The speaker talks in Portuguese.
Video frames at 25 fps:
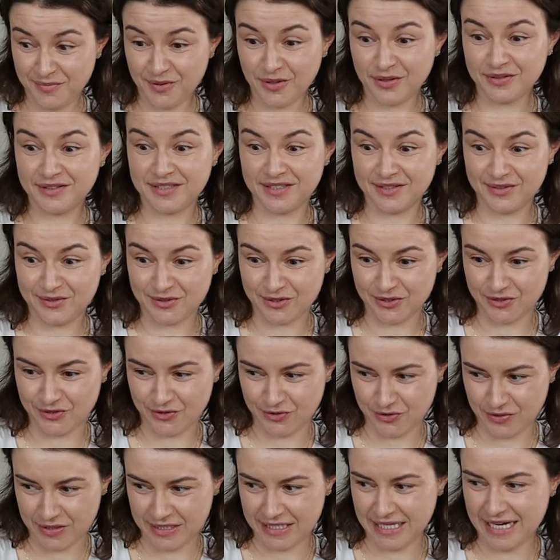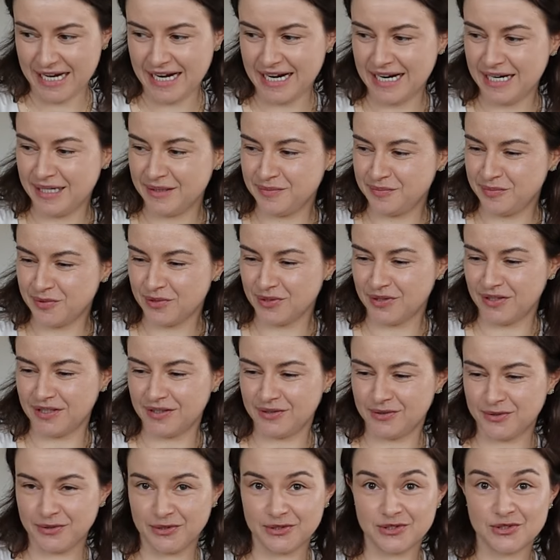protetor solar,
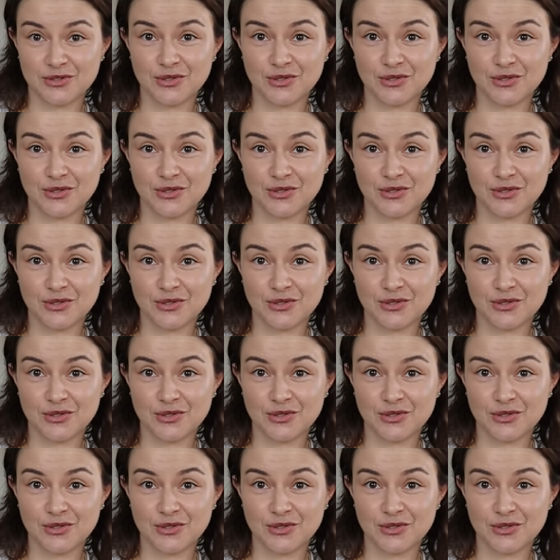protetor